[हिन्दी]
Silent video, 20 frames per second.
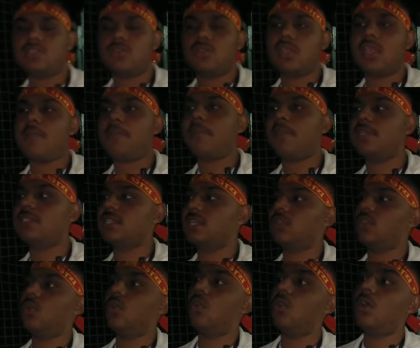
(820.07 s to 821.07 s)
है जो कि आप कर
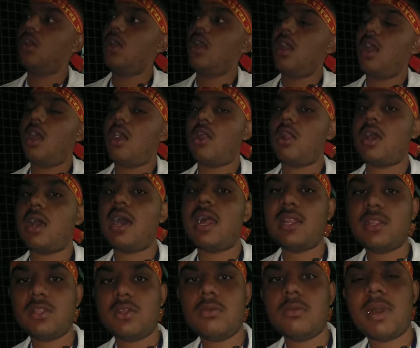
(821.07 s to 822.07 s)
सकते हो और
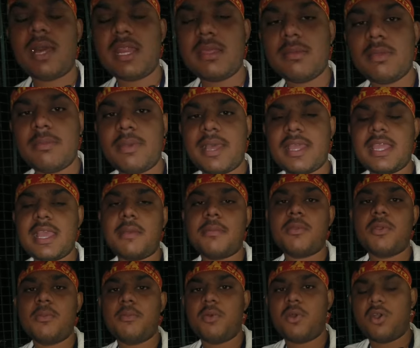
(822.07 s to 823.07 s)
अर्ध कुमारी में भाई
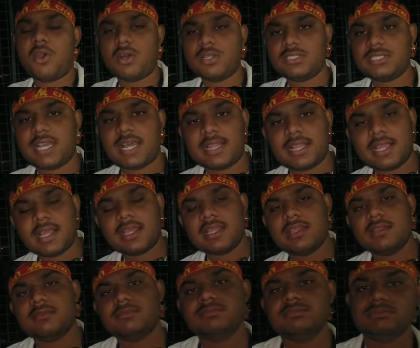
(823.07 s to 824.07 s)
आपको बहुत ज़्यादा
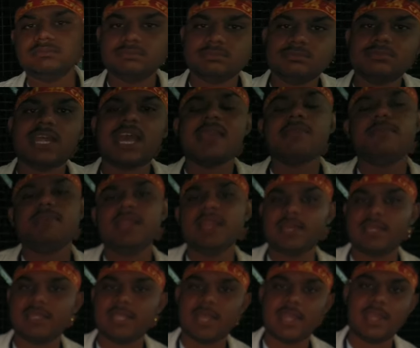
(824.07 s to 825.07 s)
टाइम भी
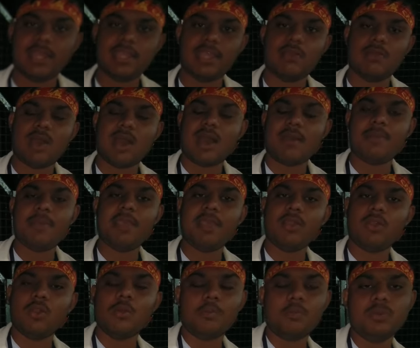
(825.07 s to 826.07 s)
लगता है ठीक है वहाँ पे
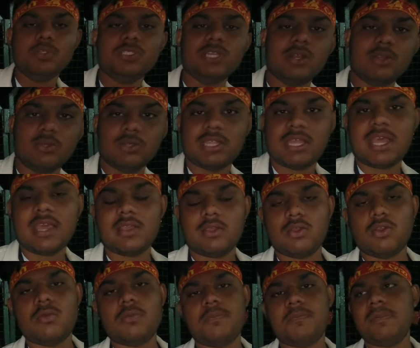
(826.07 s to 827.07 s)
ग्रुप पूजन होता है
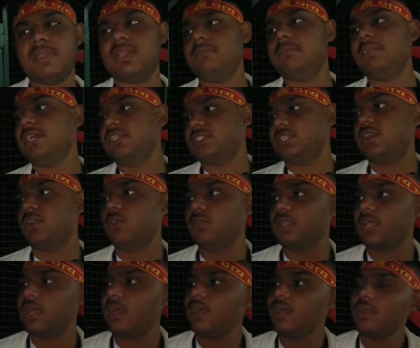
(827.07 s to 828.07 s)
ग्रुप मतलब दर्शन
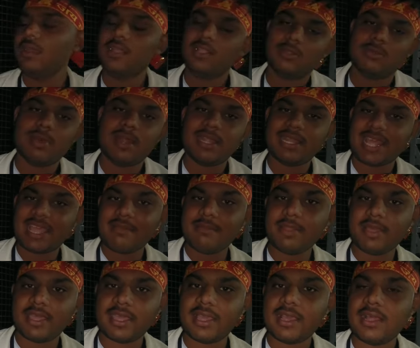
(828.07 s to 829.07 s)
होता है वहाँ
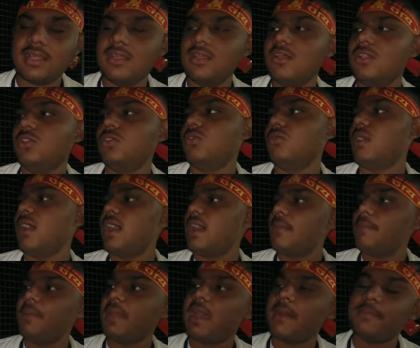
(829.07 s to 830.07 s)
टाइम लगेगा तो
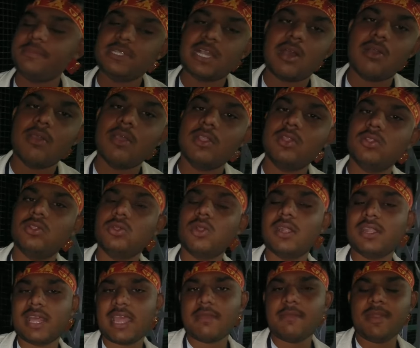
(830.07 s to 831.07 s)
वहाँ पे आप जाओगे तो
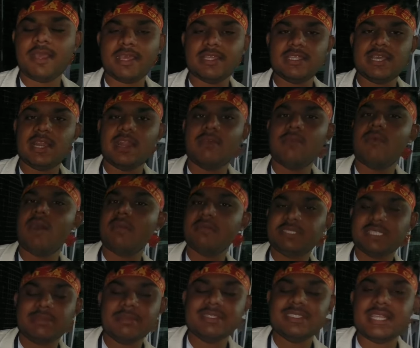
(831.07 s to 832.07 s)
थोड़ा टाइम लेके जाना
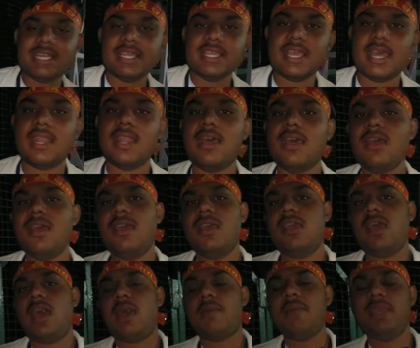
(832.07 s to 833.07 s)
वापसी में चले जाना
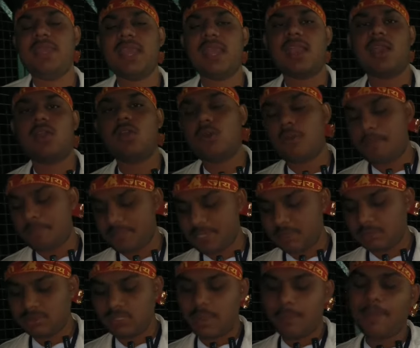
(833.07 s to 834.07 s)
अभी क्या करो
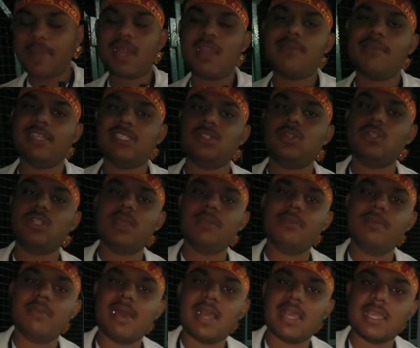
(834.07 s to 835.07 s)
सबसे पहले वैष्णो
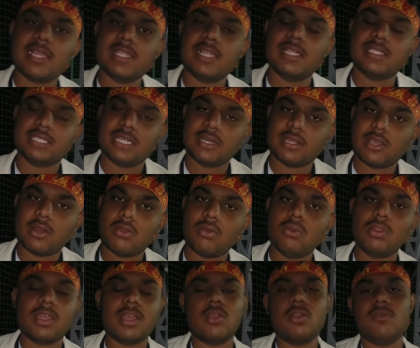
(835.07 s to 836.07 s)
देवी माँ के दर्शन करो
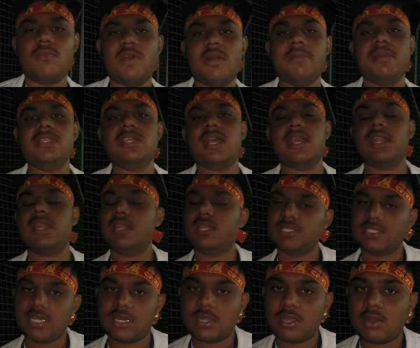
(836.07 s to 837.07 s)
उनकी गुफा में जाकर
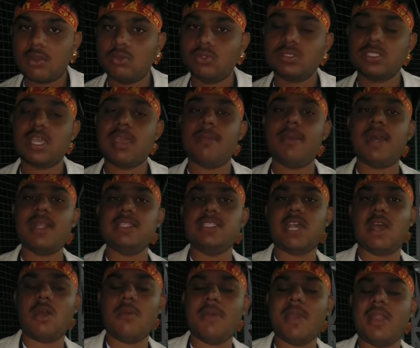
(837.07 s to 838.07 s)
दर्शन करो उसके बाद
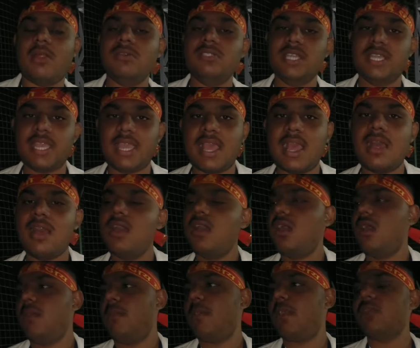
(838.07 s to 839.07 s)
जाओ भैरव जी के यहाँ
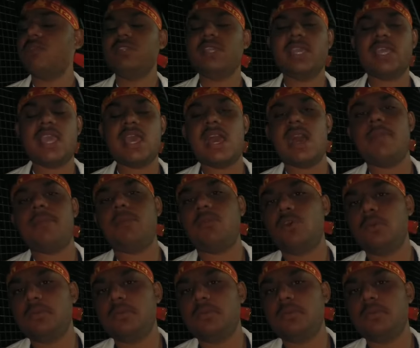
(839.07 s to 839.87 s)
भैरव जी के यहाँ आप